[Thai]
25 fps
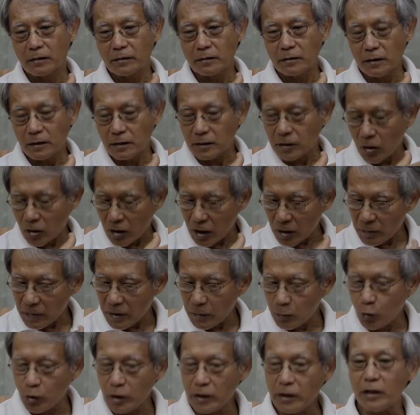ซึ่งตอนนั้น
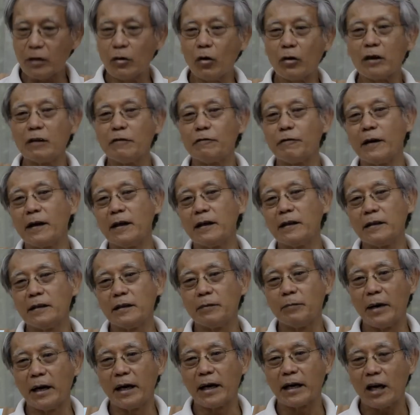มีมูลนิธิร็อกกี้เฟลเลอ
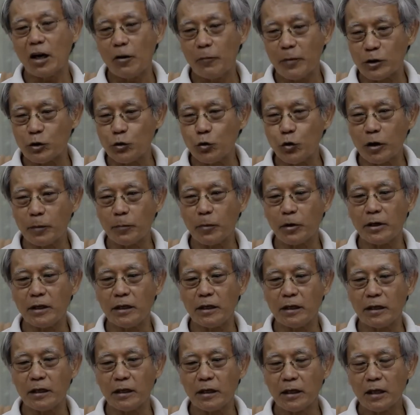ร์มาเข้ามาช่วยพอดี